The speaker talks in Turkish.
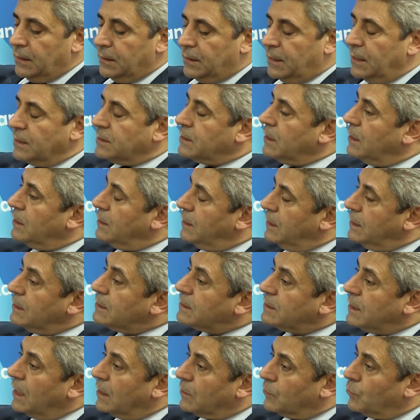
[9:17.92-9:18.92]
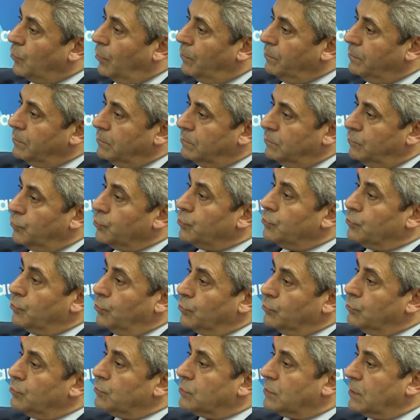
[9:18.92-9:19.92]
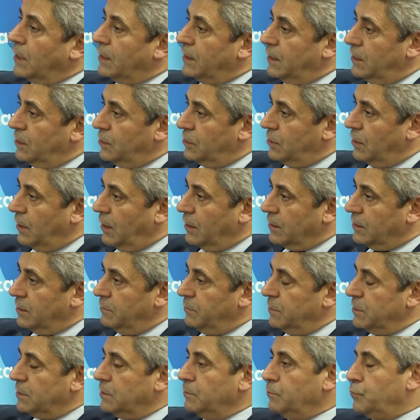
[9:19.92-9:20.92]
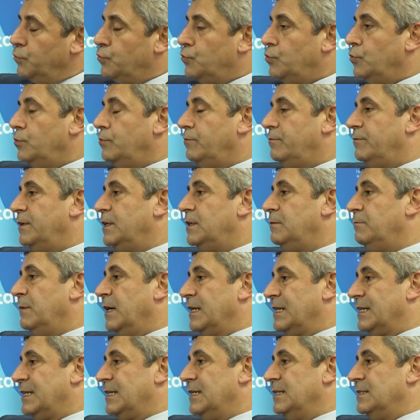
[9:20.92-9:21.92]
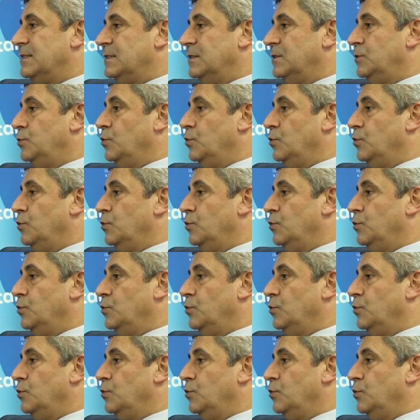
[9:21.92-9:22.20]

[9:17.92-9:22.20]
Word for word: Keza İstelkom bugün 30 tane iştirakimizin bütün veri merkezini